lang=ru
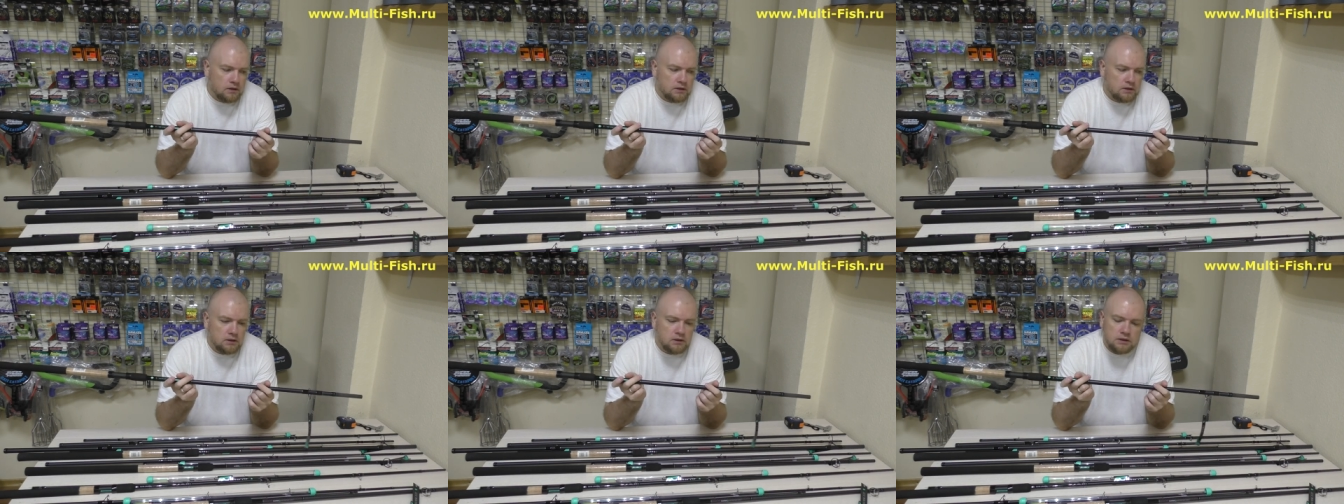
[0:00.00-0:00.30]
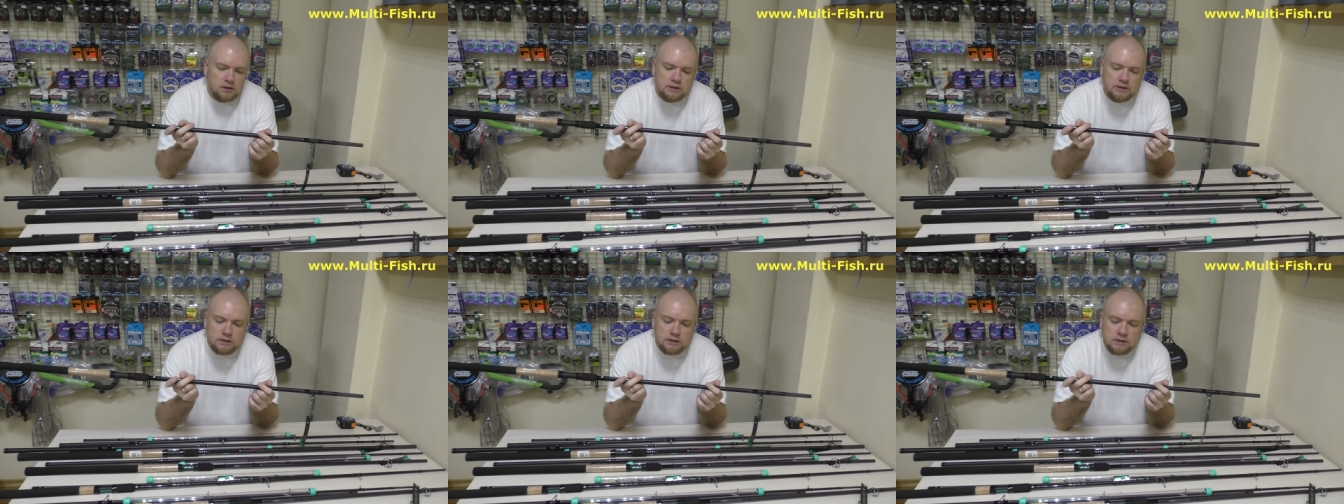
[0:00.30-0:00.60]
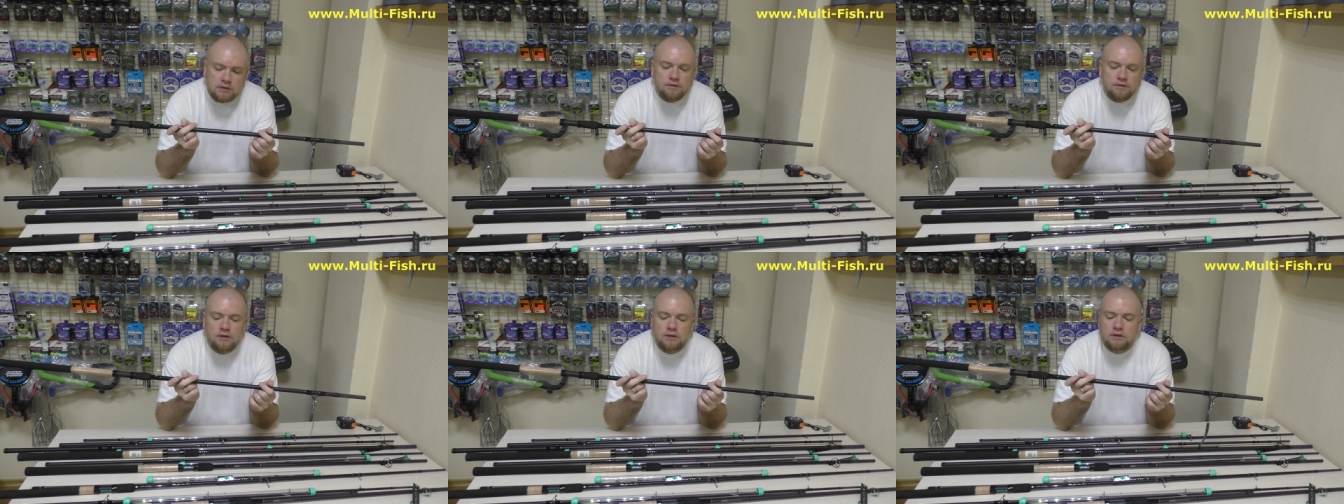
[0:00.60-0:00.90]
Э,
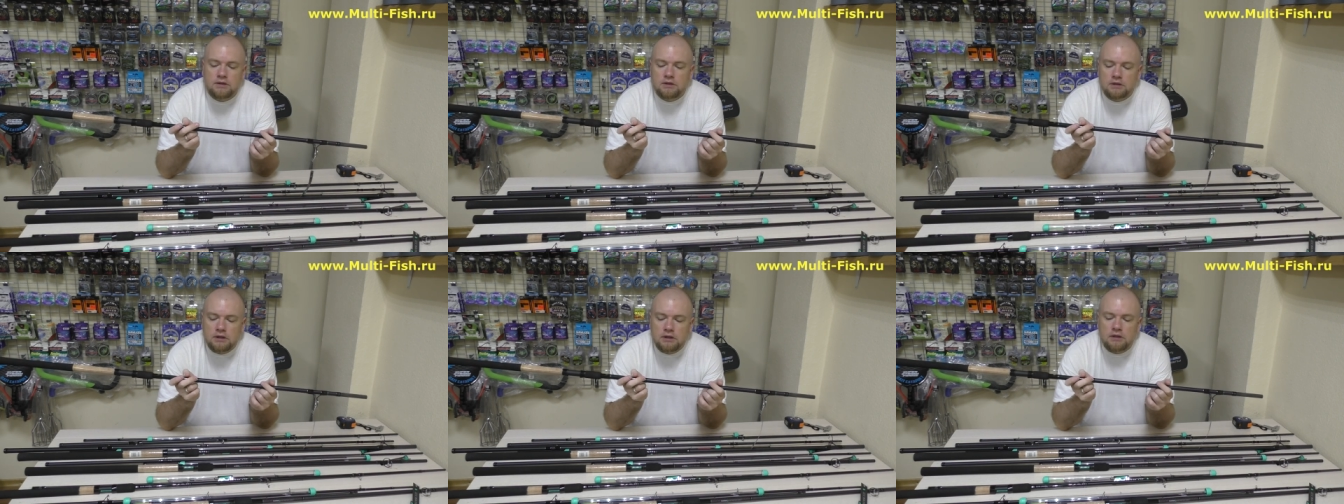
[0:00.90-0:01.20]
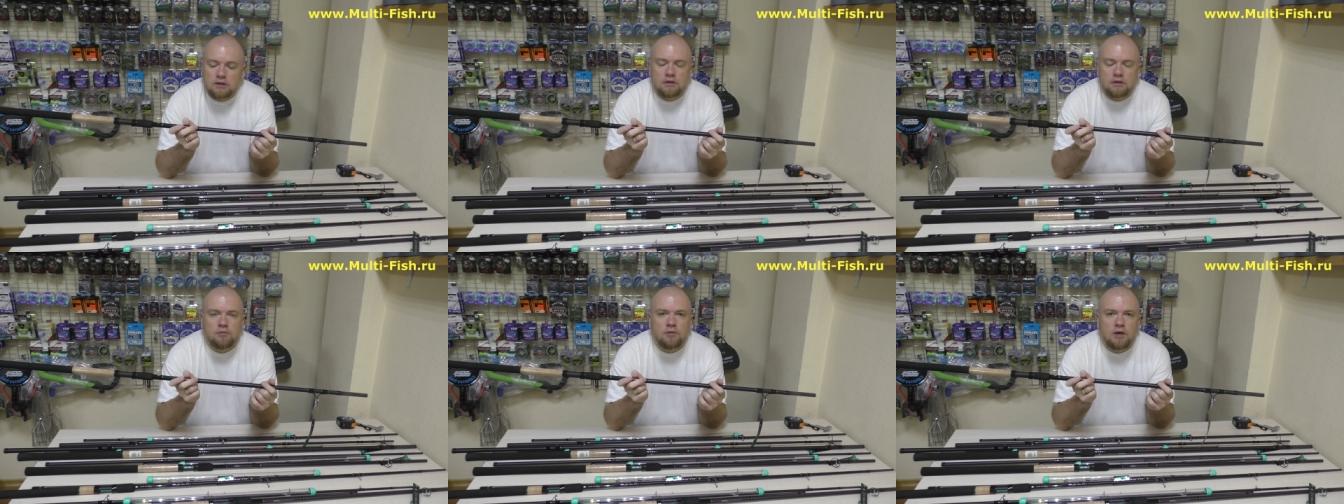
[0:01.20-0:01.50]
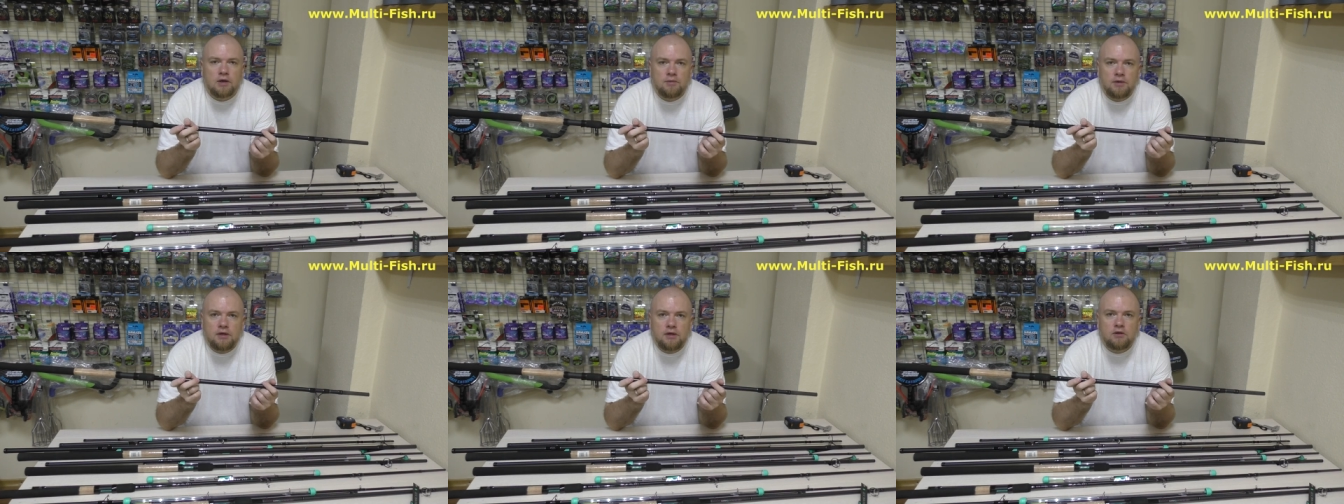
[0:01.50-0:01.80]
действительно, этот
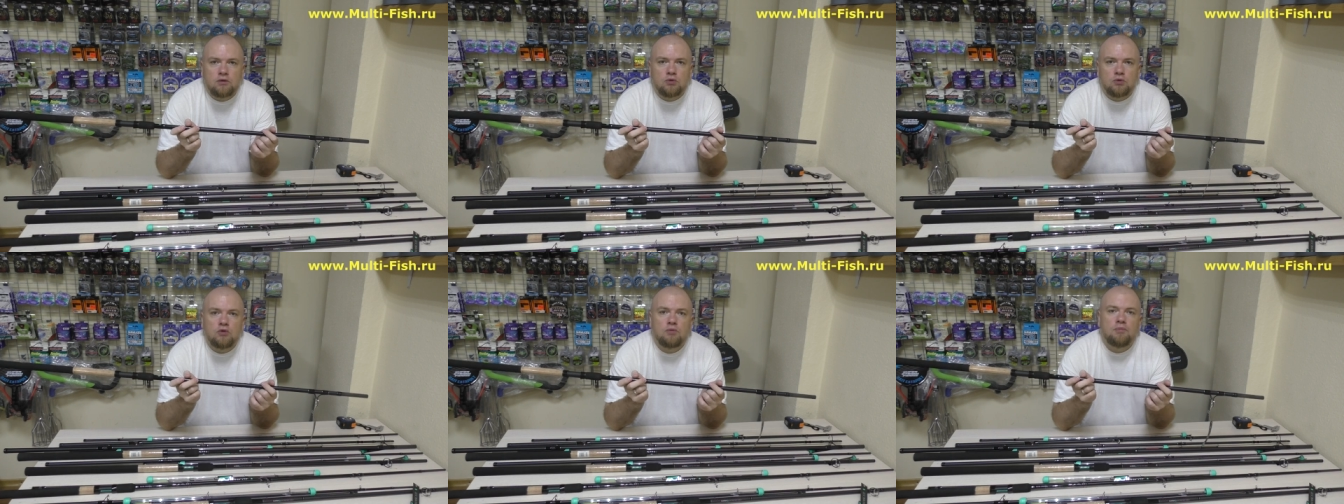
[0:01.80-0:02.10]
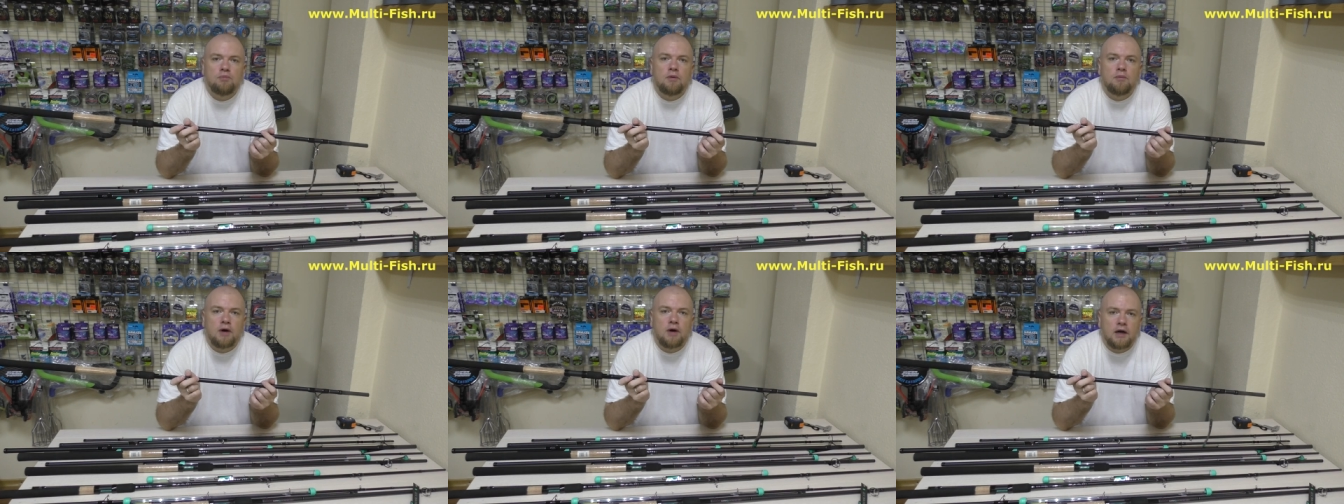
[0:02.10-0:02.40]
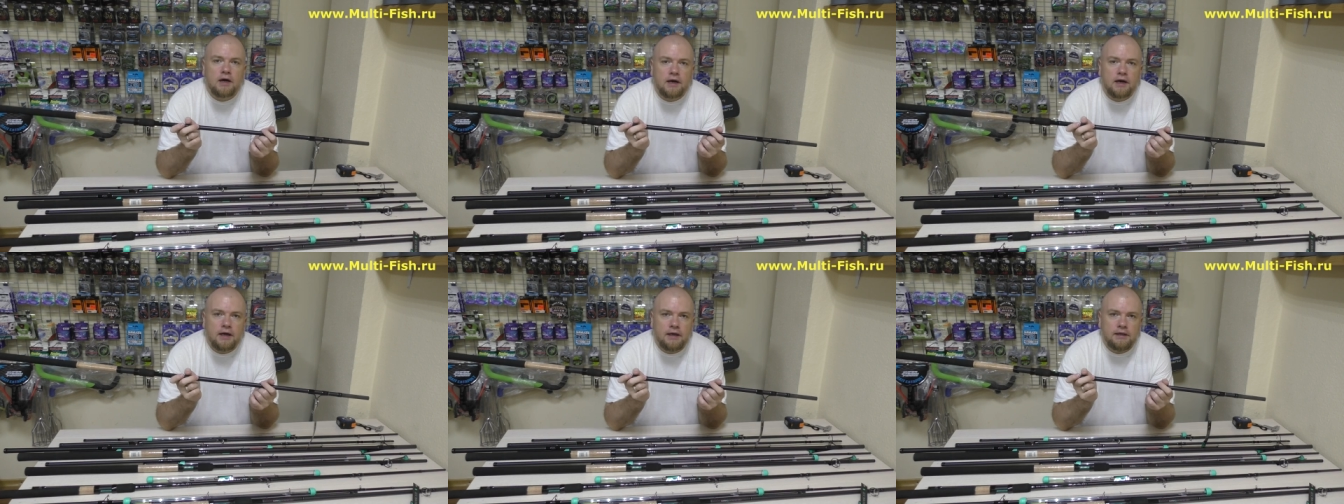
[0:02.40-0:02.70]
момент, он
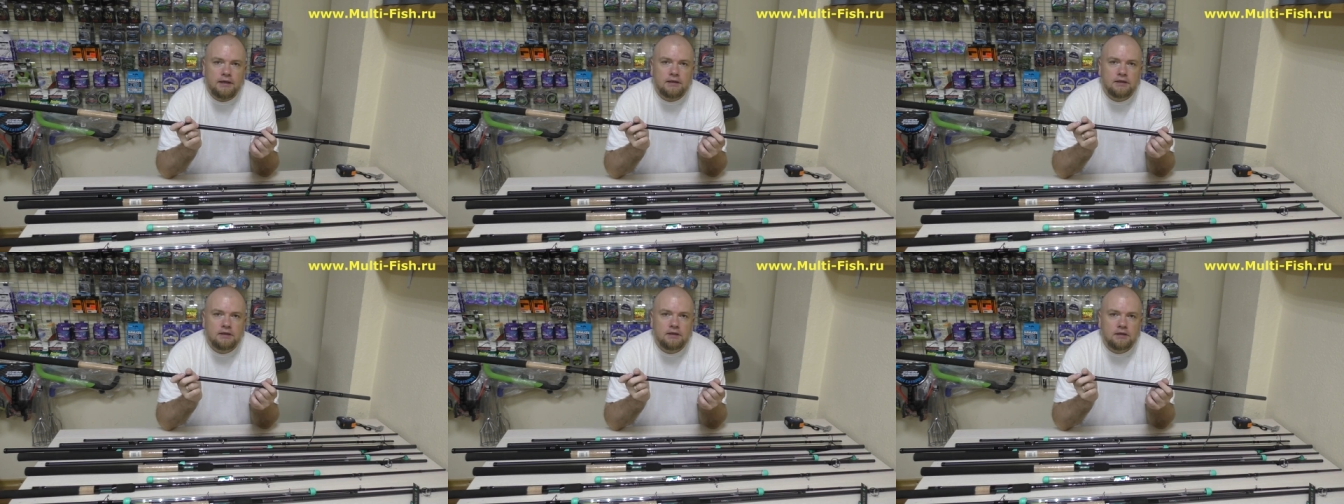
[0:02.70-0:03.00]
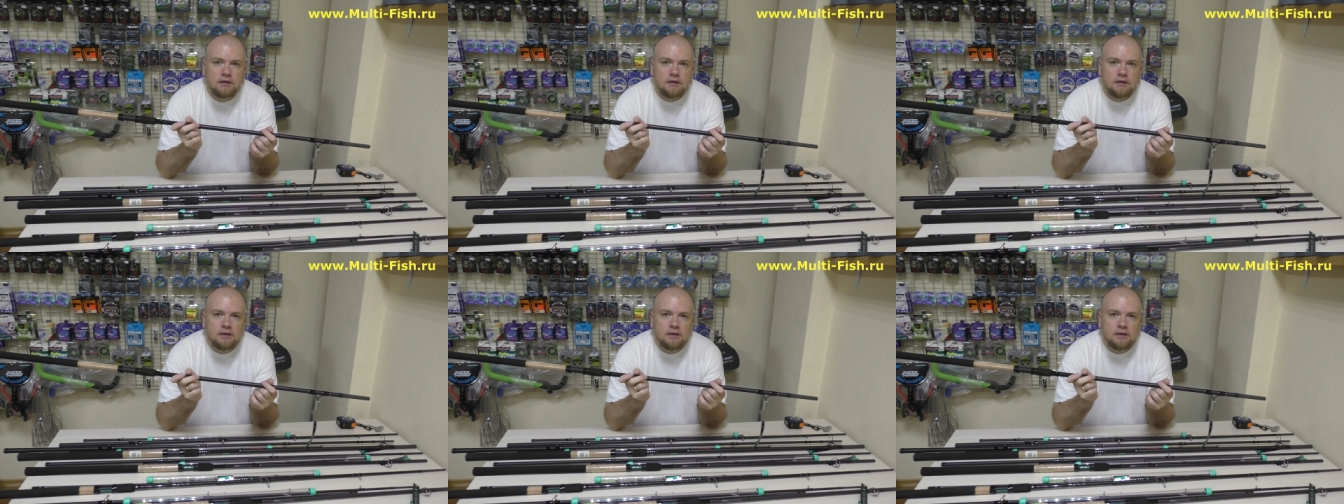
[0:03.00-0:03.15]
помогает